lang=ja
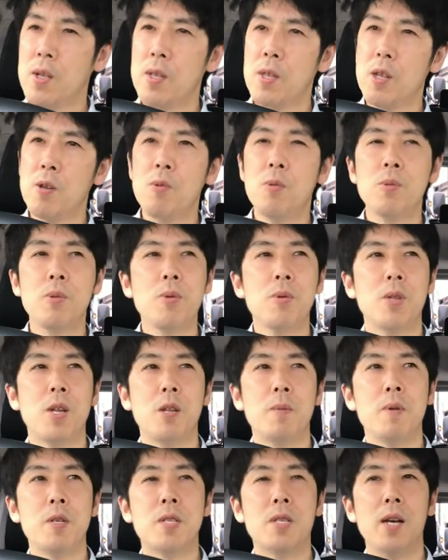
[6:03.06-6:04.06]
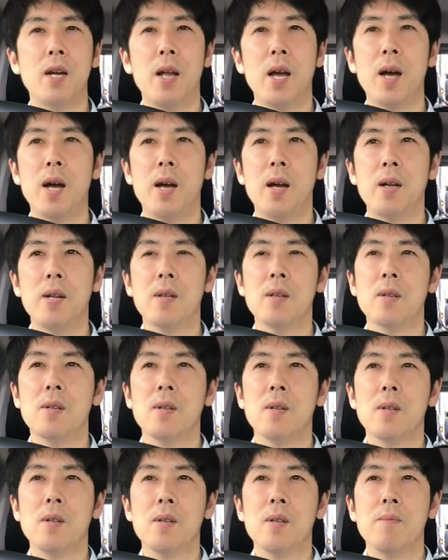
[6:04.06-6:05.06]
ていうことになりますから
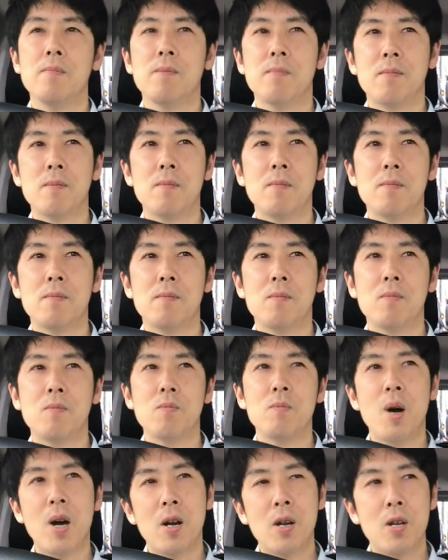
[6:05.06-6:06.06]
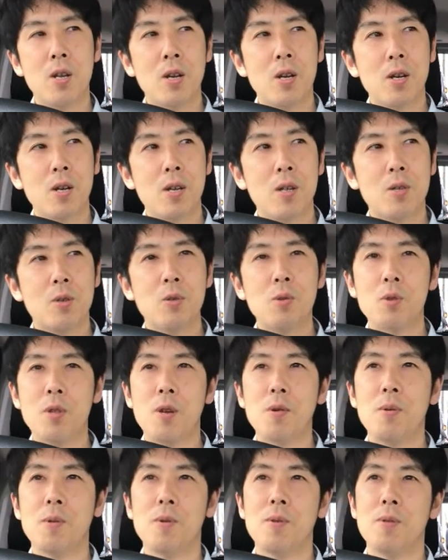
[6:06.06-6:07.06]
うんまあちょっと
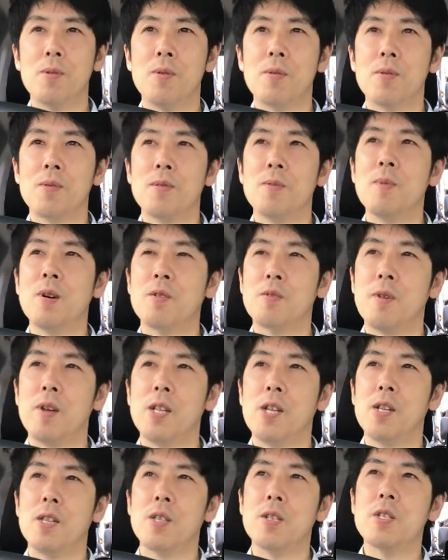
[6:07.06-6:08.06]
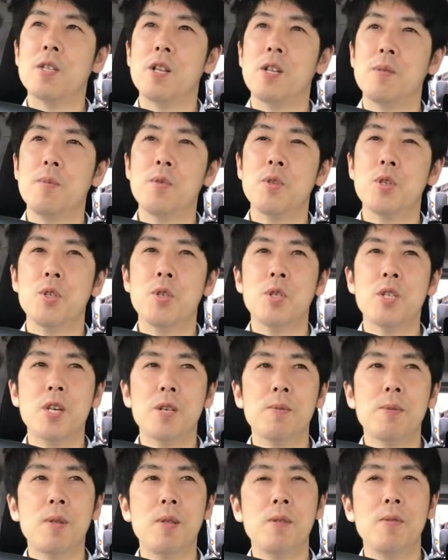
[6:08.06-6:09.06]
ねこううまく言えないんですけれども執
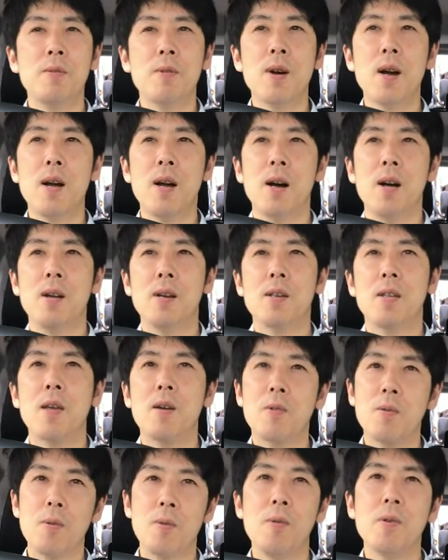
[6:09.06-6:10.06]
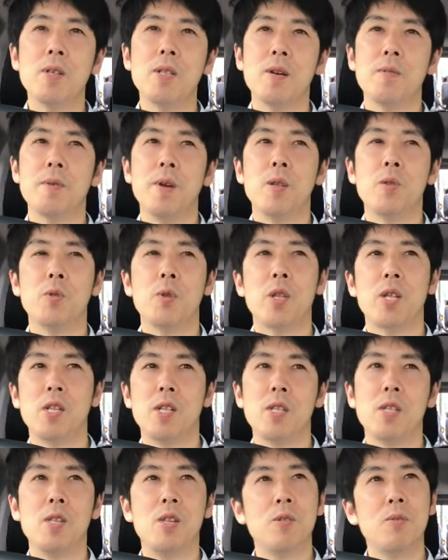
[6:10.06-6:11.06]
着っていうのが結構大きなウェイトだ
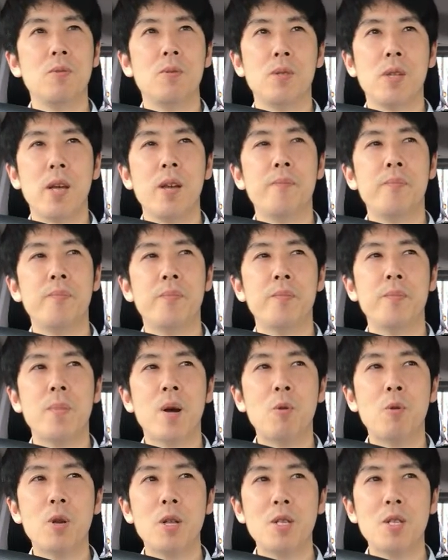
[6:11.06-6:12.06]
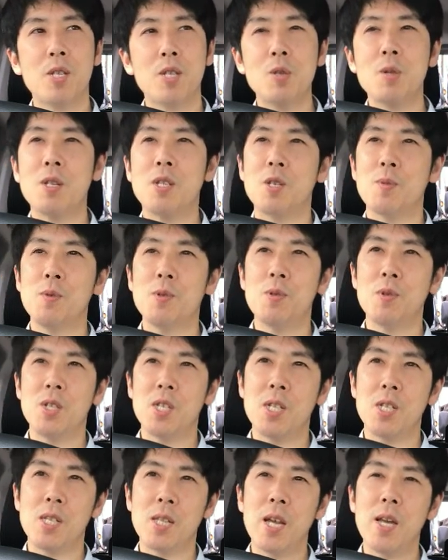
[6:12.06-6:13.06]
なっていうのをねまあこれ実は自分の
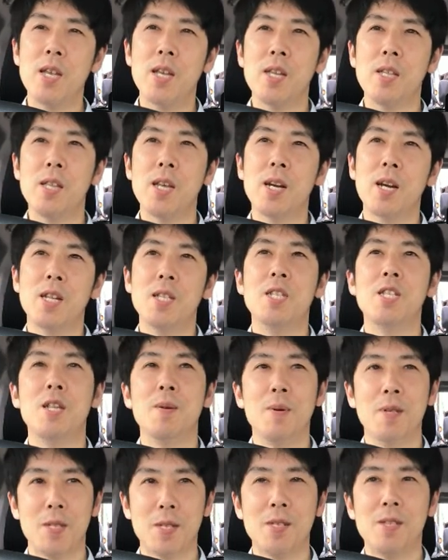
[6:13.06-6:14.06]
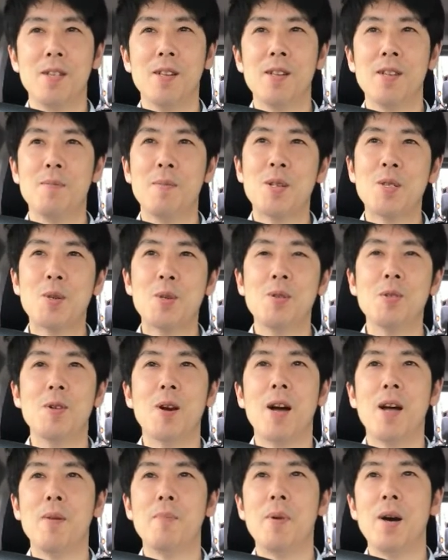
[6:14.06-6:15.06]
実体験で感じてます、まあ、そういうの
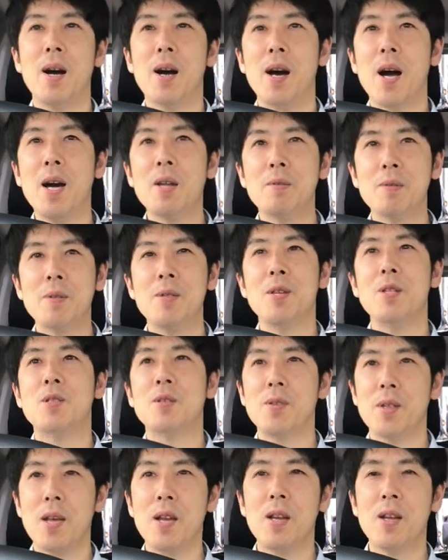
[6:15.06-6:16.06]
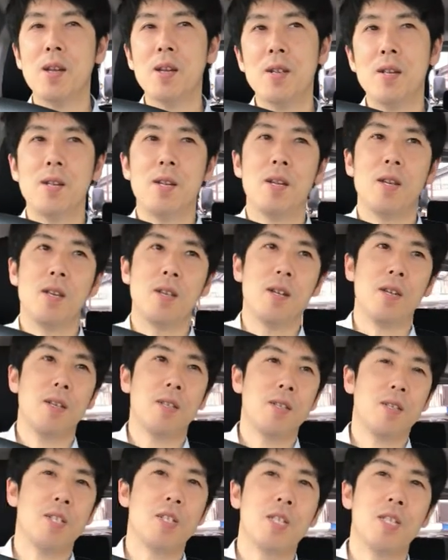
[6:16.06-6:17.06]
がやっぱあるんですよね、
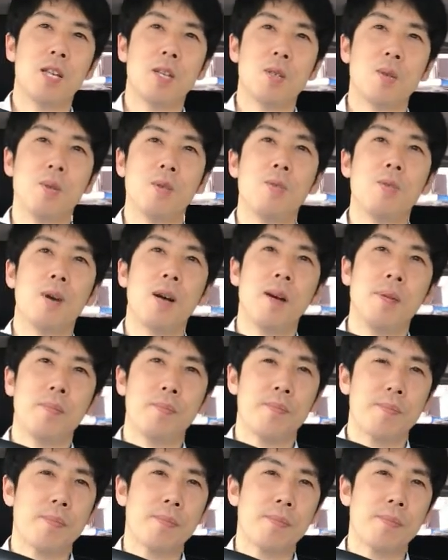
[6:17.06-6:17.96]
えー、実際そういうのが